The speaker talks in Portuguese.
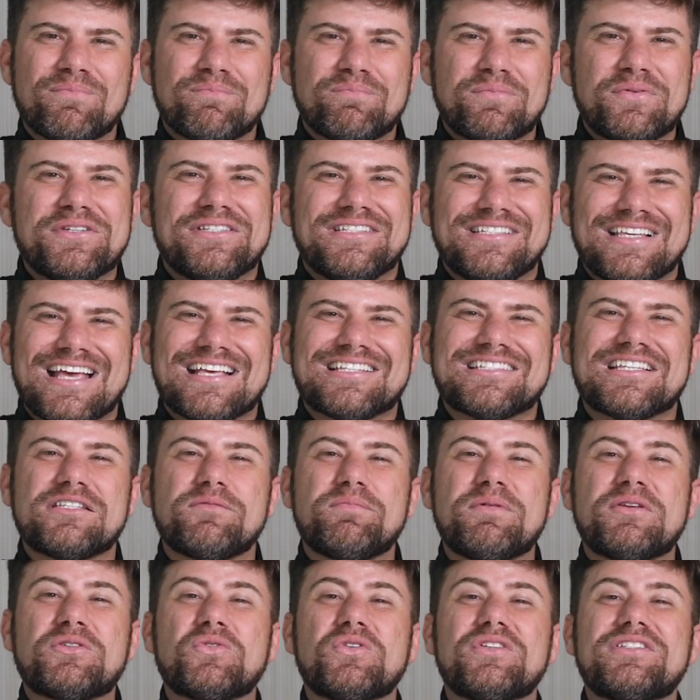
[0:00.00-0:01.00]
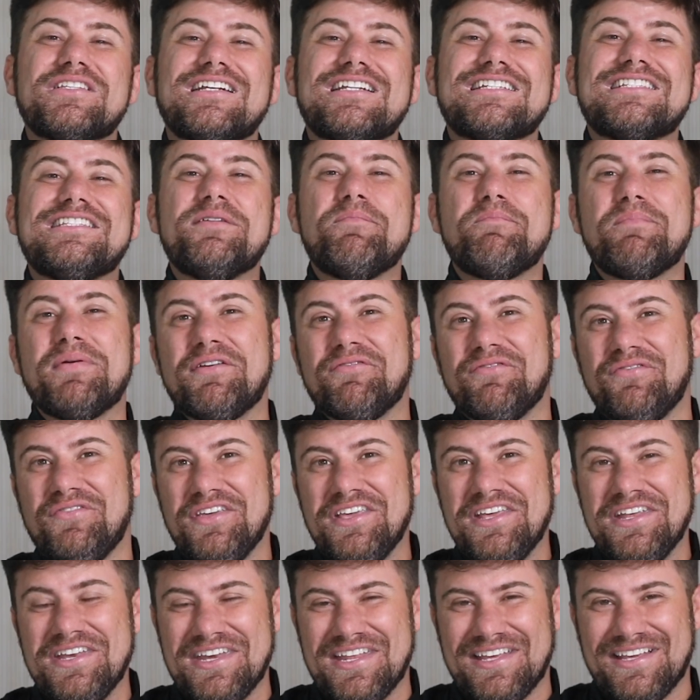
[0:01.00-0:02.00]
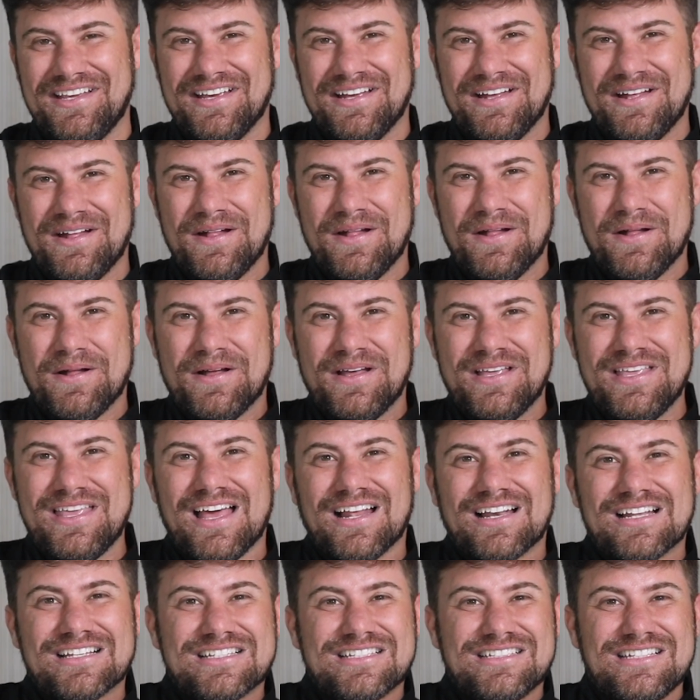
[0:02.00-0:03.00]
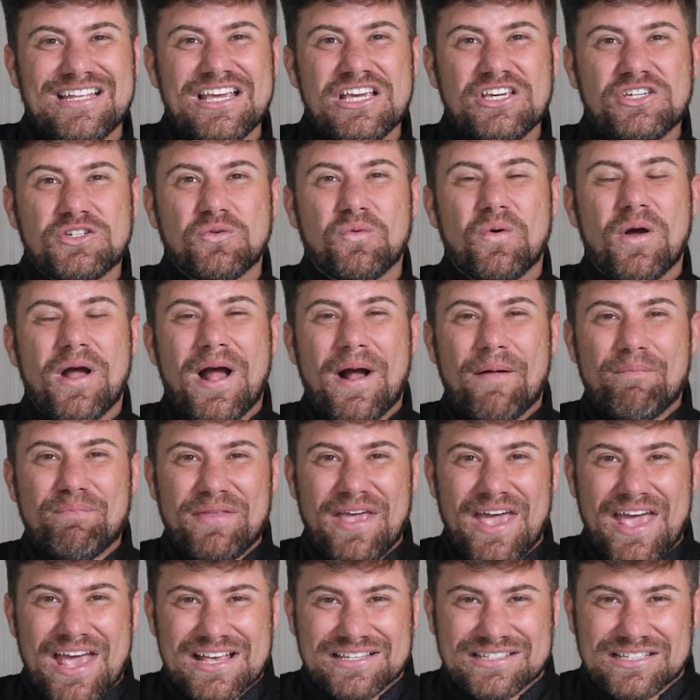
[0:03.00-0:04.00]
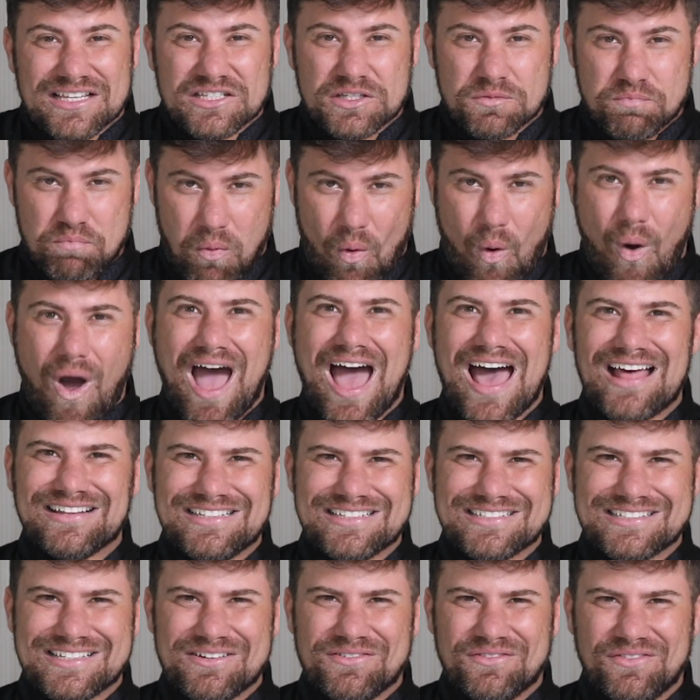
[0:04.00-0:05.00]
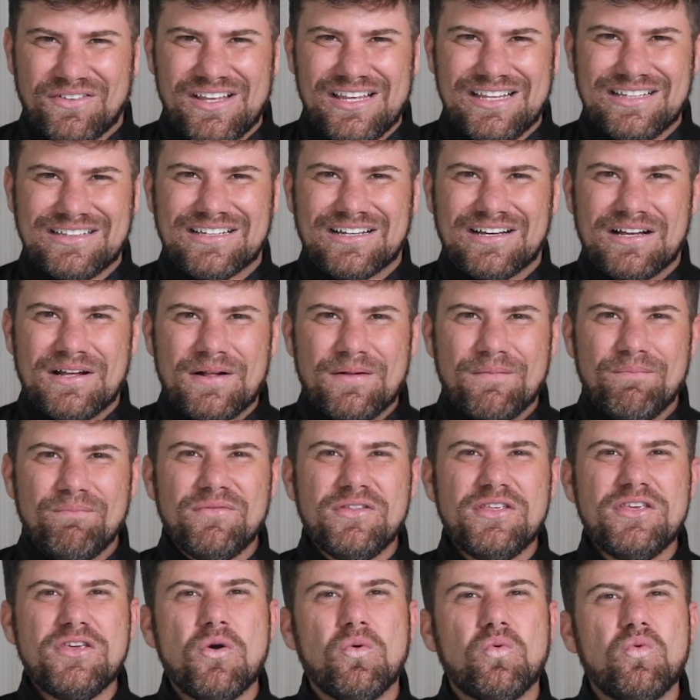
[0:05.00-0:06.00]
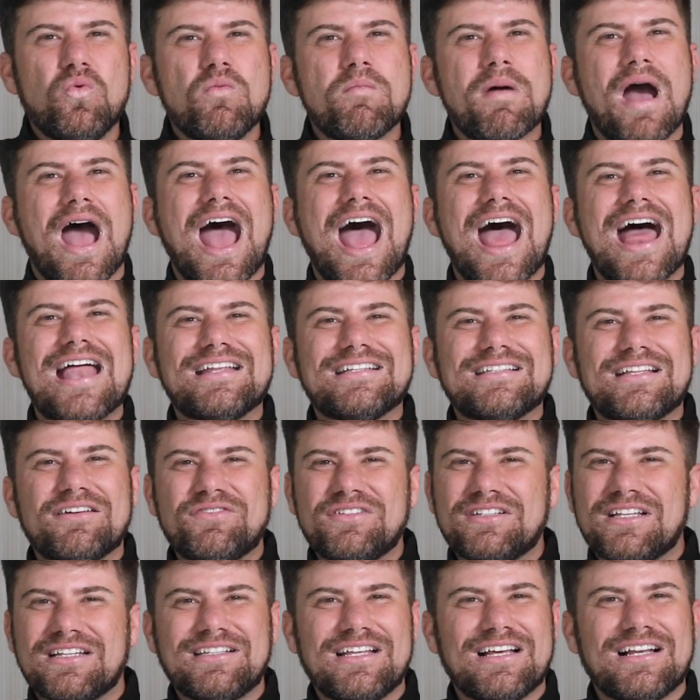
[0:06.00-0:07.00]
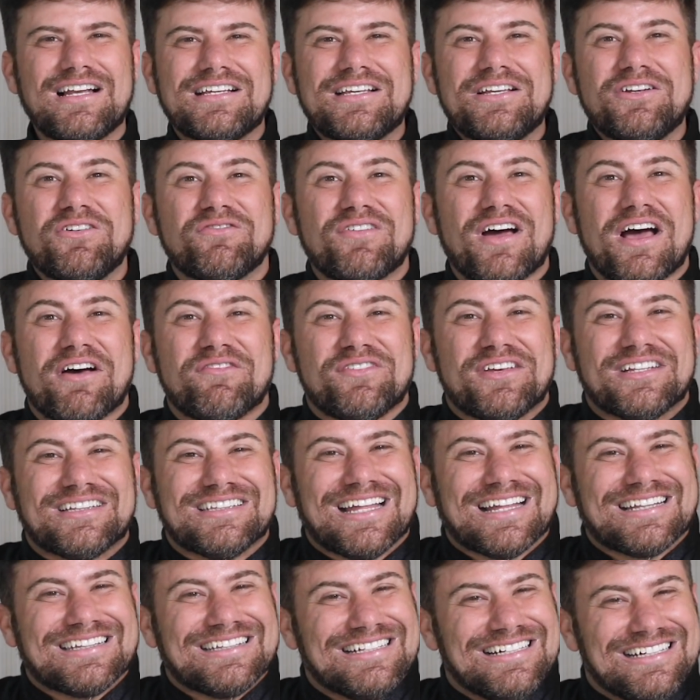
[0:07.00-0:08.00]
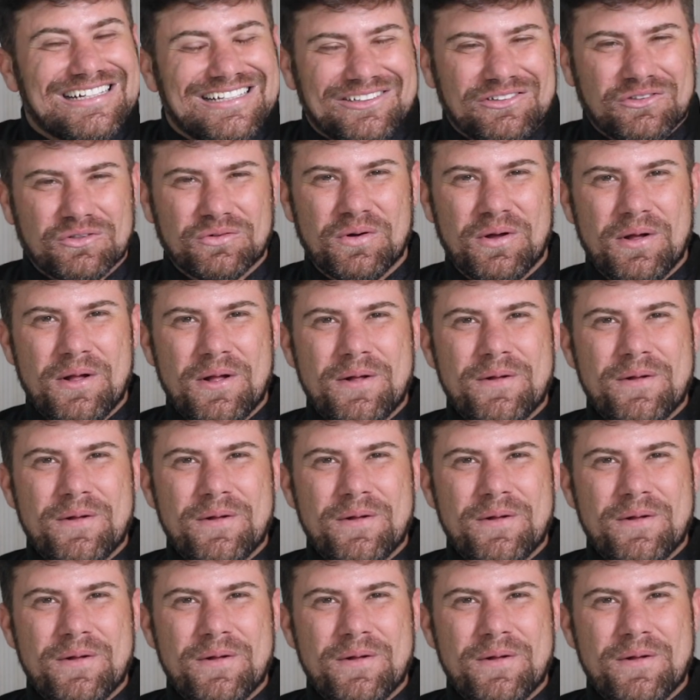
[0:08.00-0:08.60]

Pois é, essas pessoas elas se previnem e elas deixam essas porradas da vida em alguma área da vida dela que não vai afetar tanto.